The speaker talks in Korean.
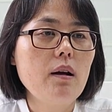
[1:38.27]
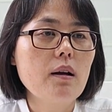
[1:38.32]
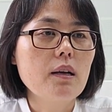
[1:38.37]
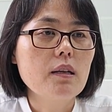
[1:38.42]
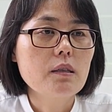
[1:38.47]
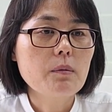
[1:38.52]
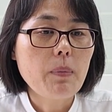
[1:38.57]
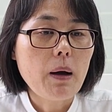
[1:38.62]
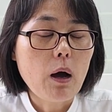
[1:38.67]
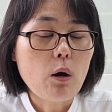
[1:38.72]

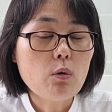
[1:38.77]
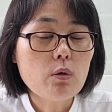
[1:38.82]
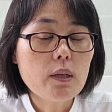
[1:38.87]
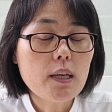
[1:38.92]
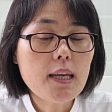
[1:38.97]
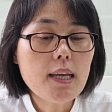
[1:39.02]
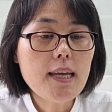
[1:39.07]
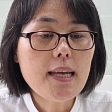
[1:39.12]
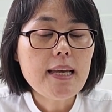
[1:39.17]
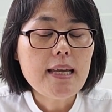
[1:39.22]
그래서
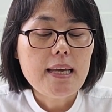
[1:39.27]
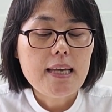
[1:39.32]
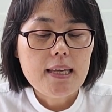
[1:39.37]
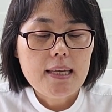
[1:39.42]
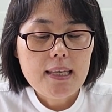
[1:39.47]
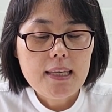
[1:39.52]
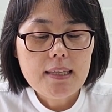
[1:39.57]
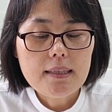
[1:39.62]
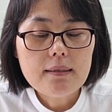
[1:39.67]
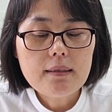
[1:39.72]
바울이
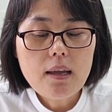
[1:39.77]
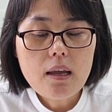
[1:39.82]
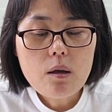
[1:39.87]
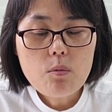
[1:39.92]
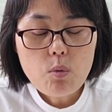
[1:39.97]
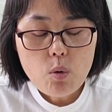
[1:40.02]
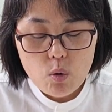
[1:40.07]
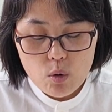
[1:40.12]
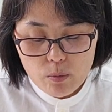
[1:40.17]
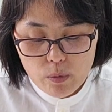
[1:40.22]
이
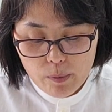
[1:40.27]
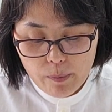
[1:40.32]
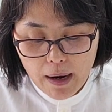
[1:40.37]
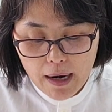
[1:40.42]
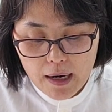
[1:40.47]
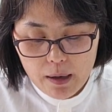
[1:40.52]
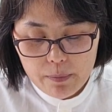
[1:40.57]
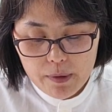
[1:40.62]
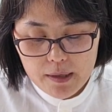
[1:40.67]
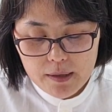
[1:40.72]
은혜의 복음을
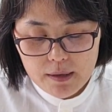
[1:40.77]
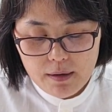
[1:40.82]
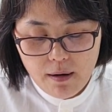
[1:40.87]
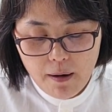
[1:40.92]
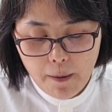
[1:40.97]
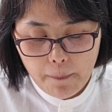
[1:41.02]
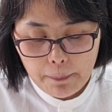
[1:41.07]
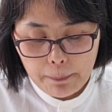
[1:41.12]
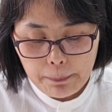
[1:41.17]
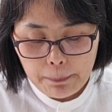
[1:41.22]

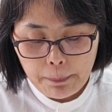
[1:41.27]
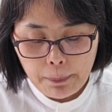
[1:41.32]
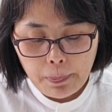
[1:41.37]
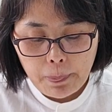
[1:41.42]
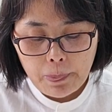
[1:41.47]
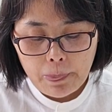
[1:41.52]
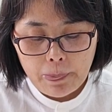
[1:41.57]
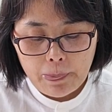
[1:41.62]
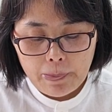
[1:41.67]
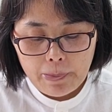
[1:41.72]
말하면서
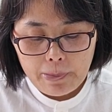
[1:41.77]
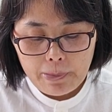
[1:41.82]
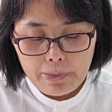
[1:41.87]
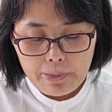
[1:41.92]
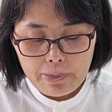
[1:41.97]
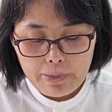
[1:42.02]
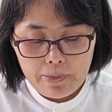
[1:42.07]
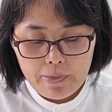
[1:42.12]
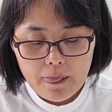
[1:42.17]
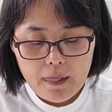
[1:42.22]

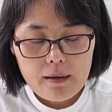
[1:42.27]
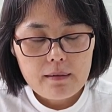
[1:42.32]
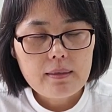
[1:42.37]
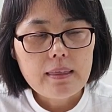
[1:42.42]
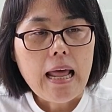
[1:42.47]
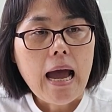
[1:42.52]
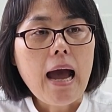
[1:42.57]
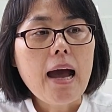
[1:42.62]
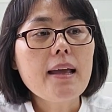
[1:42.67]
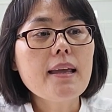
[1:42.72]
음,
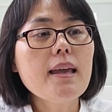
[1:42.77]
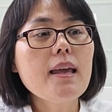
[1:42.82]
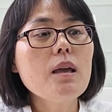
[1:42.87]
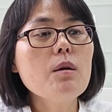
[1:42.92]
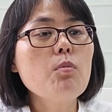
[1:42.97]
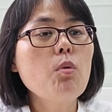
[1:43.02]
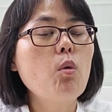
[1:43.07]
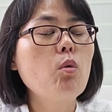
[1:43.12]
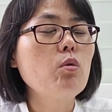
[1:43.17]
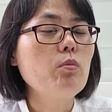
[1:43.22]

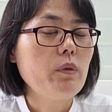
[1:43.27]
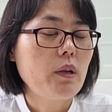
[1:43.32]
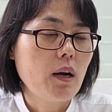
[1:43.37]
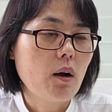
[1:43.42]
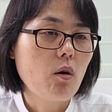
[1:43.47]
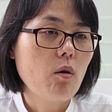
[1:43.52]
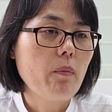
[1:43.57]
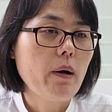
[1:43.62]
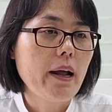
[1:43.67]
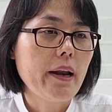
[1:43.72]
나의
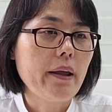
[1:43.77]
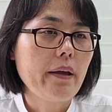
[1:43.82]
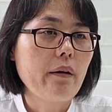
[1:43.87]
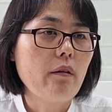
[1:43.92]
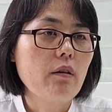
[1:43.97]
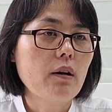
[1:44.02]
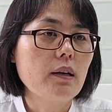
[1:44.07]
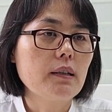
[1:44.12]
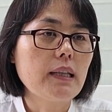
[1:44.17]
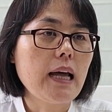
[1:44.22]
복음이라고 말해요.
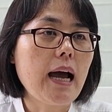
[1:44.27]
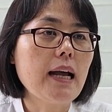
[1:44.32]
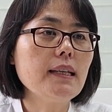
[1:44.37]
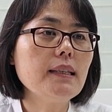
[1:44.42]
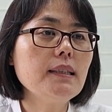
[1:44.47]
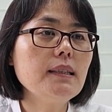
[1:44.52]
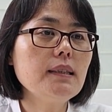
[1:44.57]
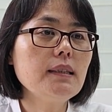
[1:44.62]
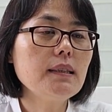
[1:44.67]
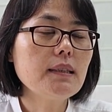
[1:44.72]
그러니까
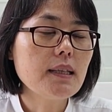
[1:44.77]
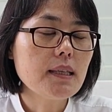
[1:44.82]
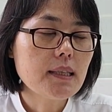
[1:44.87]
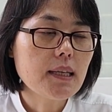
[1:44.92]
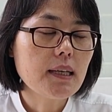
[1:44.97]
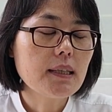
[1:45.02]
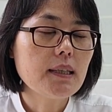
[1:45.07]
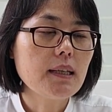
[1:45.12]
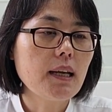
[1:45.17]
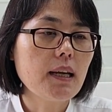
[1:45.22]
다른
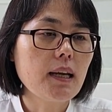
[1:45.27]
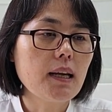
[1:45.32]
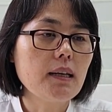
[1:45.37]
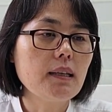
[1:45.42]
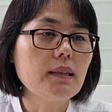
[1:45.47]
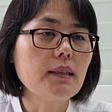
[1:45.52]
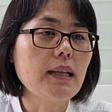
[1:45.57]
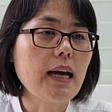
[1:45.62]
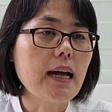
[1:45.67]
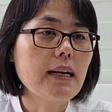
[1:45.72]

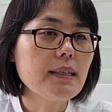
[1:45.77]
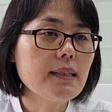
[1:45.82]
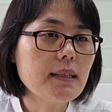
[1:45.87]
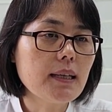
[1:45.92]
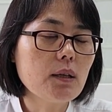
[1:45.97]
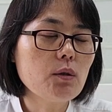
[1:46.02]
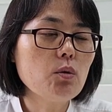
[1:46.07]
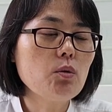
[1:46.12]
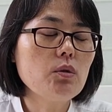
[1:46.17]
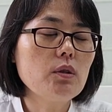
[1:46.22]
제자들에게는 다른
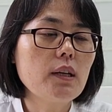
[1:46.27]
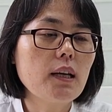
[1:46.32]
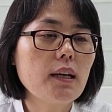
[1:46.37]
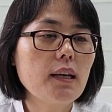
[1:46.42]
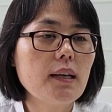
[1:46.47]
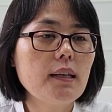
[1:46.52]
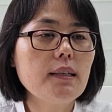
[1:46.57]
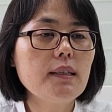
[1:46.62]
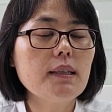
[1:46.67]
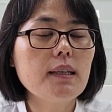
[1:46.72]

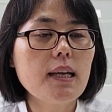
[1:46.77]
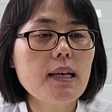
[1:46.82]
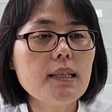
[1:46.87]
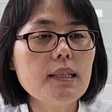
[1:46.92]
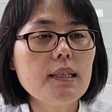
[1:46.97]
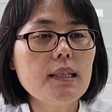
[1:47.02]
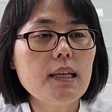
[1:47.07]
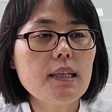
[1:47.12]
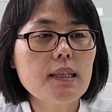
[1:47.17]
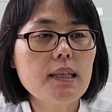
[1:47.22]
사도들에게는
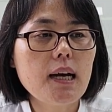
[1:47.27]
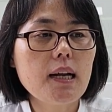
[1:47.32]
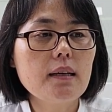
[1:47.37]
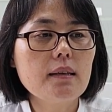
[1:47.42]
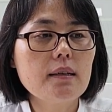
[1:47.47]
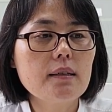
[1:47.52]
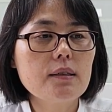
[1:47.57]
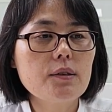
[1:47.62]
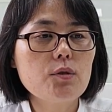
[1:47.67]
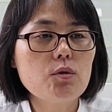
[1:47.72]
계시되지
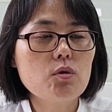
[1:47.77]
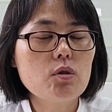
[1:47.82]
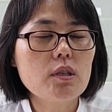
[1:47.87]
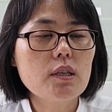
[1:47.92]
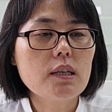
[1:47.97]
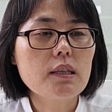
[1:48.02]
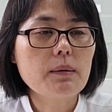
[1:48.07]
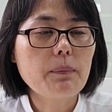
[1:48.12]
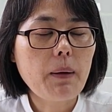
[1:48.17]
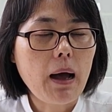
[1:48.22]
않은 것을
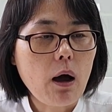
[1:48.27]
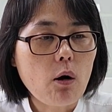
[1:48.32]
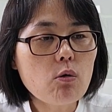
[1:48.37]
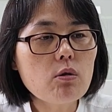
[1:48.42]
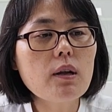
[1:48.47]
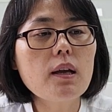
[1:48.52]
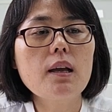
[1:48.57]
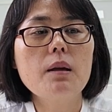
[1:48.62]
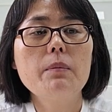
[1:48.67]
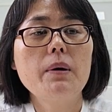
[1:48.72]
주님께서
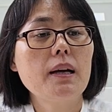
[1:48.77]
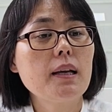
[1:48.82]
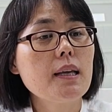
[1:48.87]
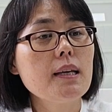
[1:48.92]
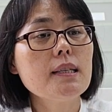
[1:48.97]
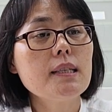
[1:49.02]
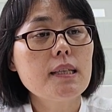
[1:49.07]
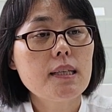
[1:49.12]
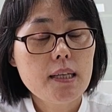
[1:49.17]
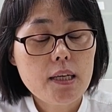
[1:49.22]
바울에게만
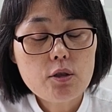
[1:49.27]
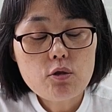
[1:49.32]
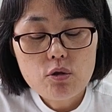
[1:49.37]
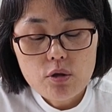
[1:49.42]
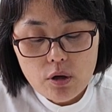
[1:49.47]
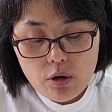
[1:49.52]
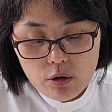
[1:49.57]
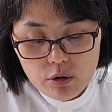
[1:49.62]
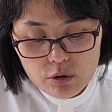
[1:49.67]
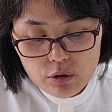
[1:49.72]
계시를
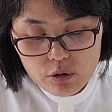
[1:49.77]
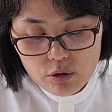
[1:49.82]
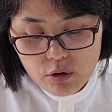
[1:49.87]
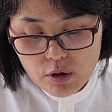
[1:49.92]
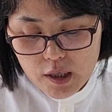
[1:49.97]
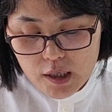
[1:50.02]
해주셨거든요.